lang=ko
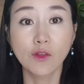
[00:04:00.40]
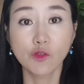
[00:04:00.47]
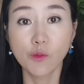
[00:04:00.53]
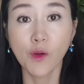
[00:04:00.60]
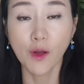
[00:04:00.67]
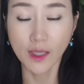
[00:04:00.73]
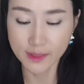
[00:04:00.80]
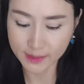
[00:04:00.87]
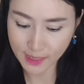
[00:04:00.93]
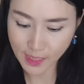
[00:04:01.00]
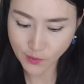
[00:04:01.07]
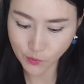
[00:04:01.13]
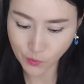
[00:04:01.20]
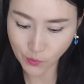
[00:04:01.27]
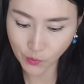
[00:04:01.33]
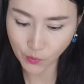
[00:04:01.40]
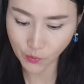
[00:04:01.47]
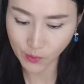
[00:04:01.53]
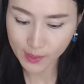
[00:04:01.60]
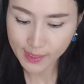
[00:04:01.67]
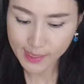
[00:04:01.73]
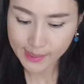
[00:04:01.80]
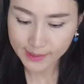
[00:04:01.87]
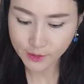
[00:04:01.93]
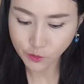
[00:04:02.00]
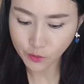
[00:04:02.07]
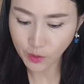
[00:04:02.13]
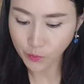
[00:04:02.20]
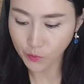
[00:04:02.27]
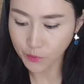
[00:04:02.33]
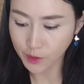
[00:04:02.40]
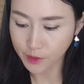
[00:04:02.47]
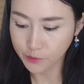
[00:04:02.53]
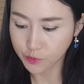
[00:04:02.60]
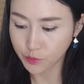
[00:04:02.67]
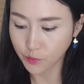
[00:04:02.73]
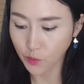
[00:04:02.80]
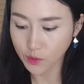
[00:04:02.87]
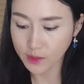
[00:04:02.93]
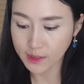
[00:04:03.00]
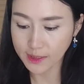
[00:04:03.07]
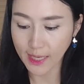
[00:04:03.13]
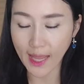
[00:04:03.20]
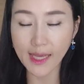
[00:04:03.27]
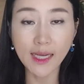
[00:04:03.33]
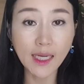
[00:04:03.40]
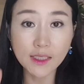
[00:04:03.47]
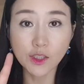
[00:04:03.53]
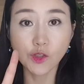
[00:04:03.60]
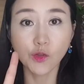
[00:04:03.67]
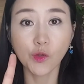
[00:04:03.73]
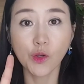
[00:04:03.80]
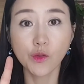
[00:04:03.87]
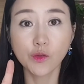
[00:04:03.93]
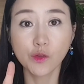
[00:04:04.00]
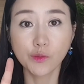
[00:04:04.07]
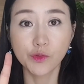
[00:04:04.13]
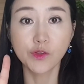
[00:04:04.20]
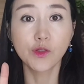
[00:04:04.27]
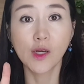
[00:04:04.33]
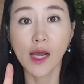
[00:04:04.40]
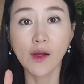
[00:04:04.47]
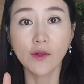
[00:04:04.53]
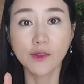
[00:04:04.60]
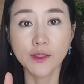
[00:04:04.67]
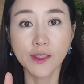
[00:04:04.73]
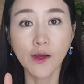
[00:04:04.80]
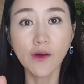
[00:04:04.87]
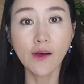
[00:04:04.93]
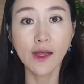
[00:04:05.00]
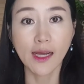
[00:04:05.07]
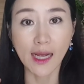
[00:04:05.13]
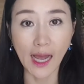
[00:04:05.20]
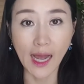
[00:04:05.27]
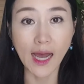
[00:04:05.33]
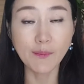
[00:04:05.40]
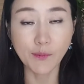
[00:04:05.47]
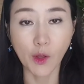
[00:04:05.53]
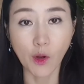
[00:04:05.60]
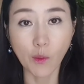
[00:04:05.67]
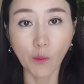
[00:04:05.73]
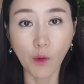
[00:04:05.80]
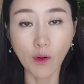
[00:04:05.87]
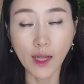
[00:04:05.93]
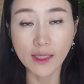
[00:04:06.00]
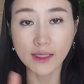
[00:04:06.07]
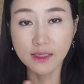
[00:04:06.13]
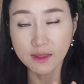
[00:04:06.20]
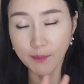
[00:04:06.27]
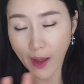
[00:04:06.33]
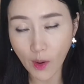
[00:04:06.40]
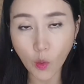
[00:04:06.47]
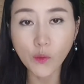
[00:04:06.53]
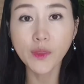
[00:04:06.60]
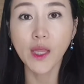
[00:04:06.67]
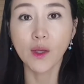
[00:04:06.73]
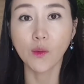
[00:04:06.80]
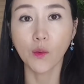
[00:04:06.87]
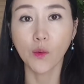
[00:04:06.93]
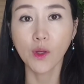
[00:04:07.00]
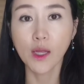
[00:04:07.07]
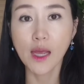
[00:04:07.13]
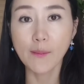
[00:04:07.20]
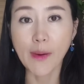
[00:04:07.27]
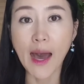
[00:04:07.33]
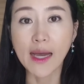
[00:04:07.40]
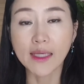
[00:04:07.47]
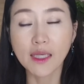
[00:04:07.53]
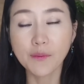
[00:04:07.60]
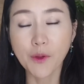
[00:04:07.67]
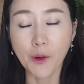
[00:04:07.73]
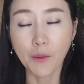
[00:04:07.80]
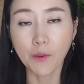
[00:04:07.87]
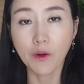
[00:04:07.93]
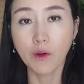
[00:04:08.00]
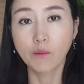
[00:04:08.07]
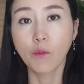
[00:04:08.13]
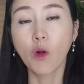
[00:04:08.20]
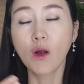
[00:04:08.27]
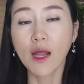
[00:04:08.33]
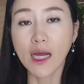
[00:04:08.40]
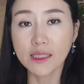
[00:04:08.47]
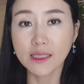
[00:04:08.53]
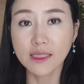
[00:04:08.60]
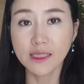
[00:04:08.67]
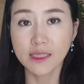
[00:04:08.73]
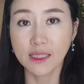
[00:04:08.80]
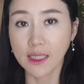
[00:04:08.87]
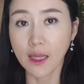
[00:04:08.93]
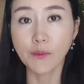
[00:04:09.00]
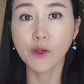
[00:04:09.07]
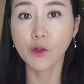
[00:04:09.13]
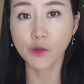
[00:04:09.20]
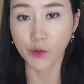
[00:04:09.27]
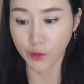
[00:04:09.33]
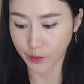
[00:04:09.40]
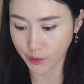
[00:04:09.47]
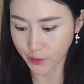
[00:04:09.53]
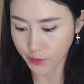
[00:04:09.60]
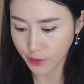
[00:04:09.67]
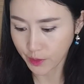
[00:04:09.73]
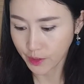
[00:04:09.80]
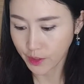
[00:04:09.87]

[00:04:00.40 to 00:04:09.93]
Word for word: 유명한 책이고 이쪽에 보면은 부모를 네 가지 유형으로 분류를 하거든요. 강압형, 뭘 하든지 막 혼내고 방임형, 뭘 하든지 그냥 내밀려둬요